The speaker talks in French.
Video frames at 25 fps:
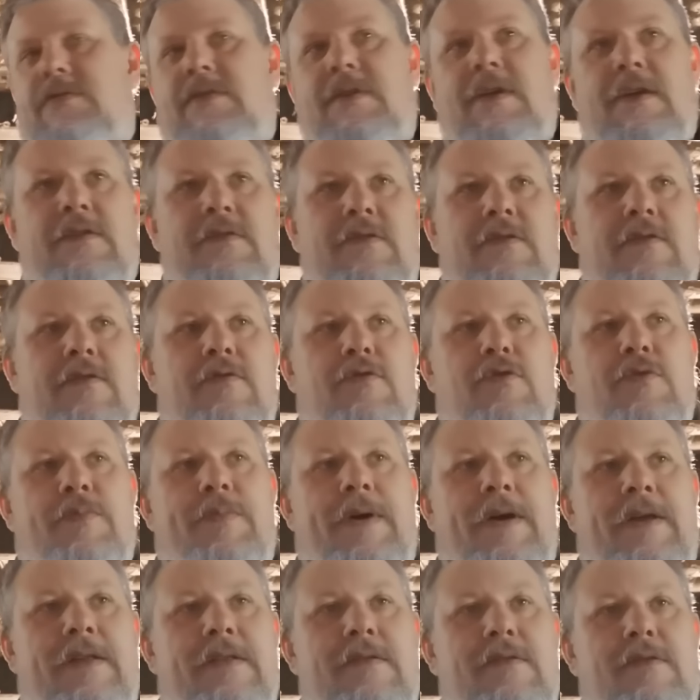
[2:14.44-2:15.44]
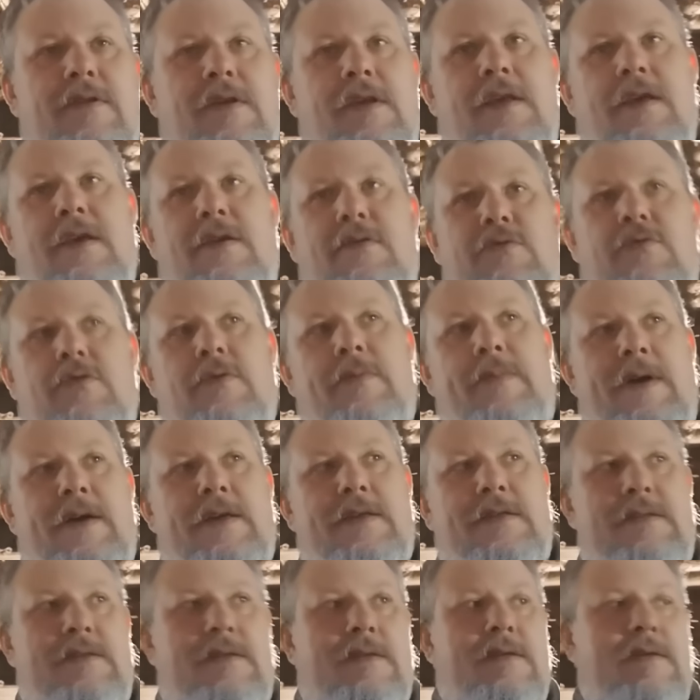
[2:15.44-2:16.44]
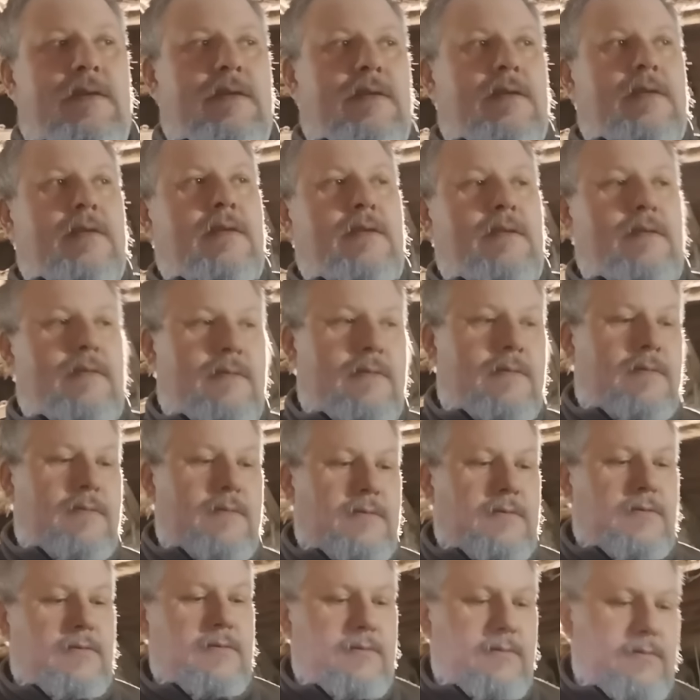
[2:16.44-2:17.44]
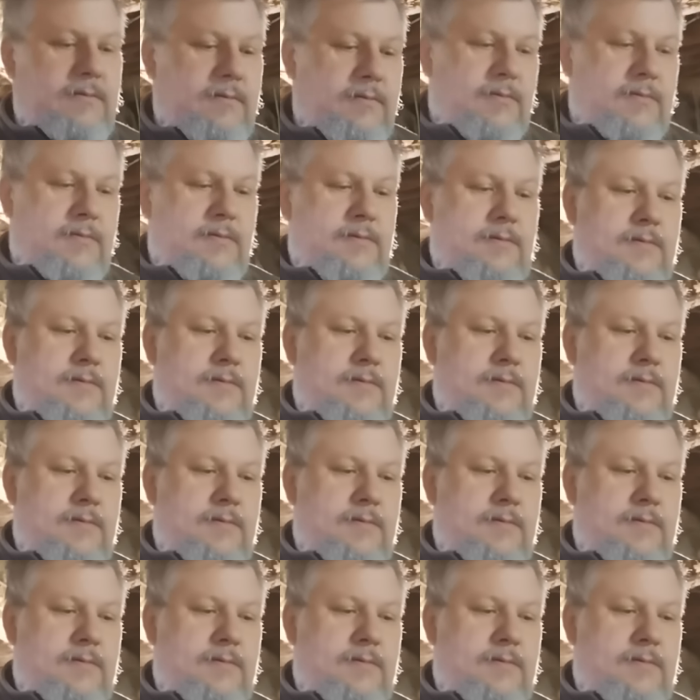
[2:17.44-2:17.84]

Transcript: concernant le prêtre qui est au Donbass, euh,